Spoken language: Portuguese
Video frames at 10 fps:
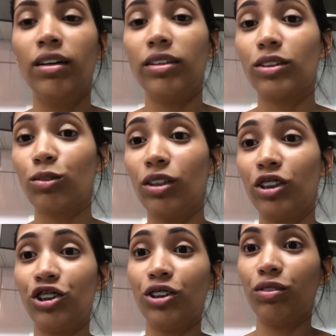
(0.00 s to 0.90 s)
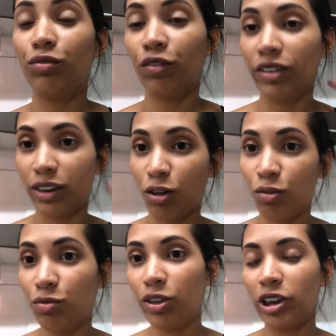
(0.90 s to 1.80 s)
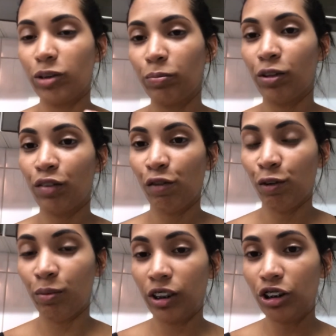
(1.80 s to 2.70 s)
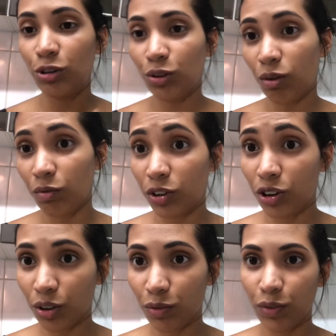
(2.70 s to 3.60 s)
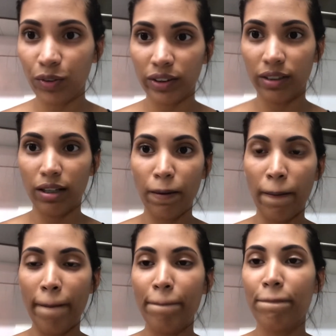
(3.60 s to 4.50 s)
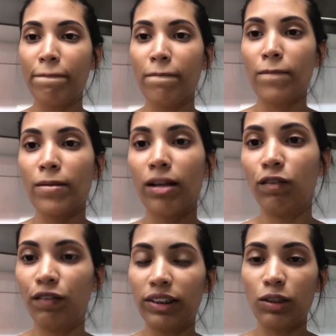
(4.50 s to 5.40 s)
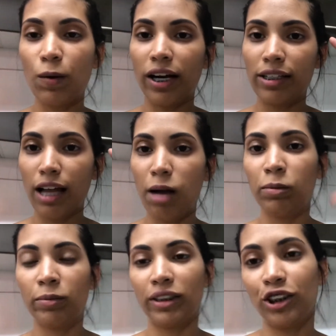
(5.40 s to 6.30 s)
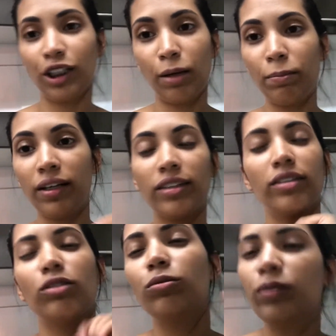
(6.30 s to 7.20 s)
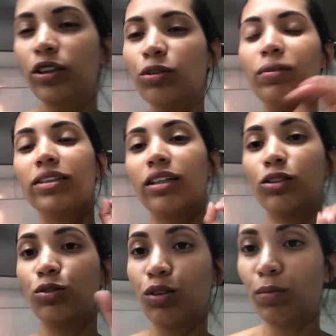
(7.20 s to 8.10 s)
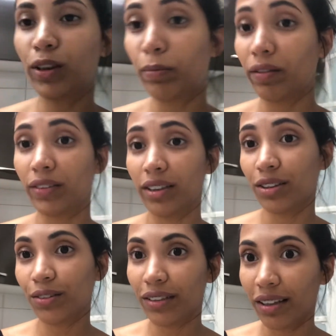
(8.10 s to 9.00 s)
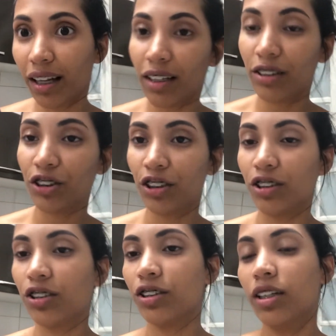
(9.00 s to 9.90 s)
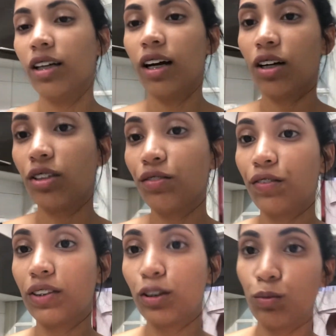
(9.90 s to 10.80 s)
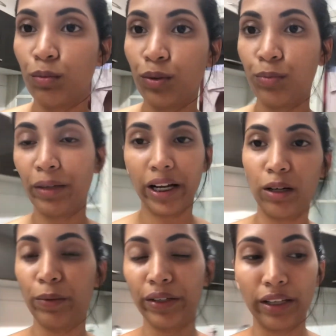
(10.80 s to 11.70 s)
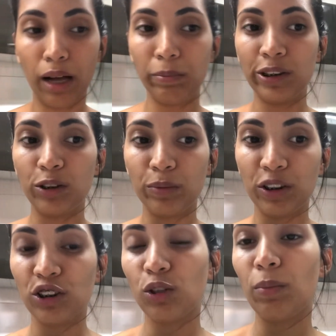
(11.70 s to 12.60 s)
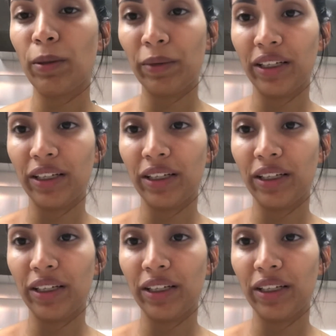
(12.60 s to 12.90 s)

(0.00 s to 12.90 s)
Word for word: Escolha de... Vou fazer convite. Provavelmente os convites eu que vou fazer. Eu vou fazer o cardápio pra deixar na mesa. Tudo bonitinho, mas aí tudo eu mostro pra vocês com detalhe, gente. Agora eu vou fazer um macarrão aqui rapidinho pra gente comer pra